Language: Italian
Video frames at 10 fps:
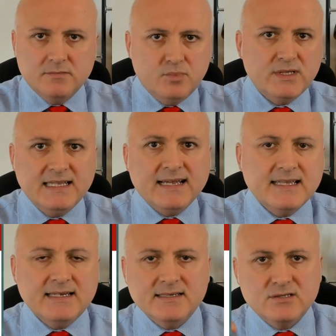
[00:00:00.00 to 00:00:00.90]
potete
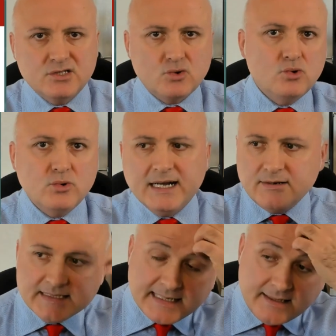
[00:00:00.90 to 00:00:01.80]
anche strutturare
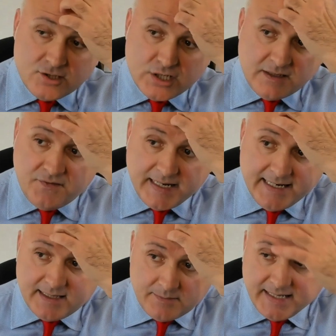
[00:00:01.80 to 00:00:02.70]
una strategia
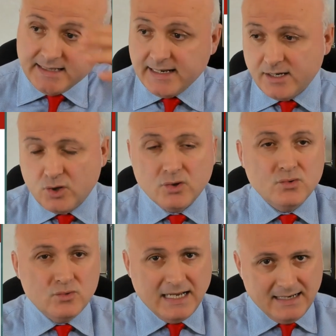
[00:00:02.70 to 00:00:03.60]
differente, mettere con
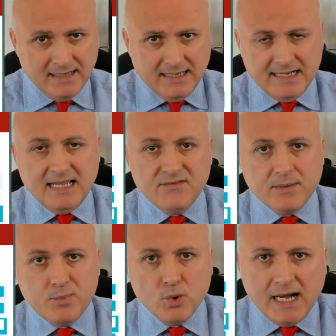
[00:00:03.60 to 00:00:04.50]
una leva
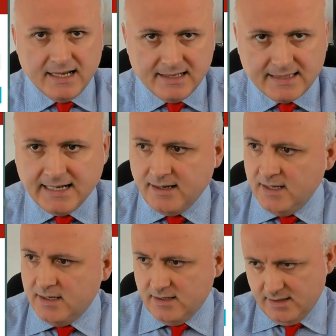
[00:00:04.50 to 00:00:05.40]
più alta
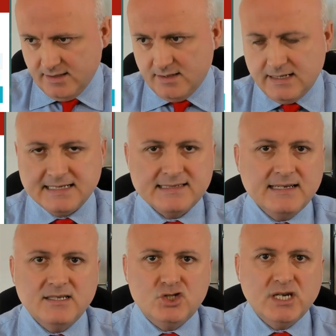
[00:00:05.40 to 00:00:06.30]
eh, eh, la
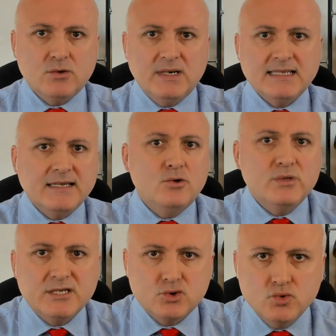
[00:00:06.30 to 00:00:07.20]
strategia, quella da
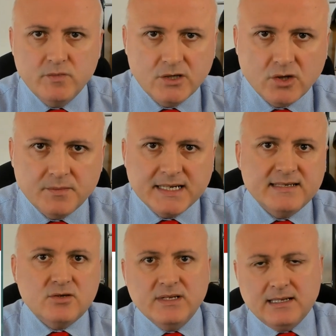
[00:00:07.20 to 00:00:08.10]
chiudere subito,
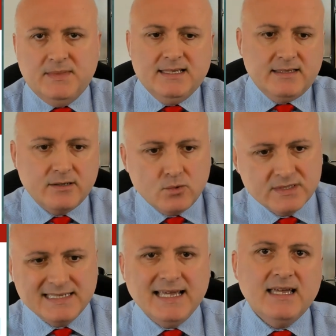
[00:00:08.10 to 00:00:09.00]
perché solitamente
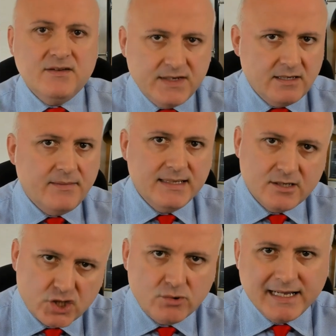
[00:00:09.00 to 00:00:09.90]
se
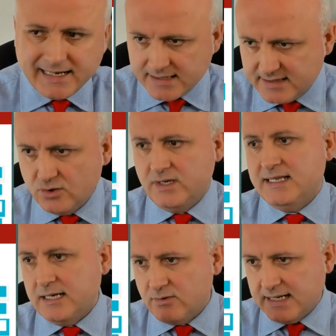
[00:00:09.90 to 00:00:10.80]
effettivamente c'è una
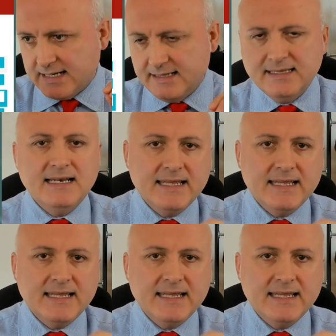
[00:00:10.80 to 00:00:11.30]
reazione da una candela